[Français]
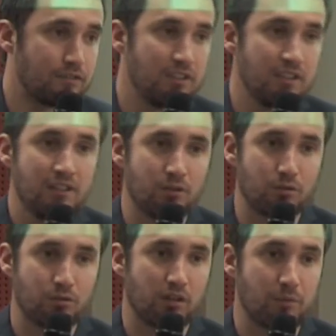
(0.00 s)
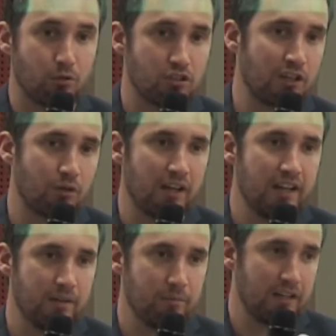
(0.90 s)
avis euh, sur les projets que
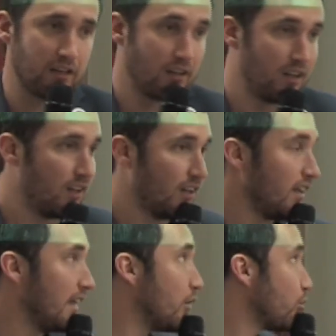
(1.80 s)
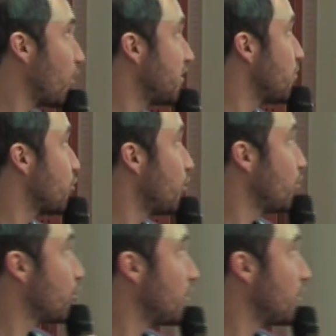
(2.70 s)
elle mène. Et le troisième champ, le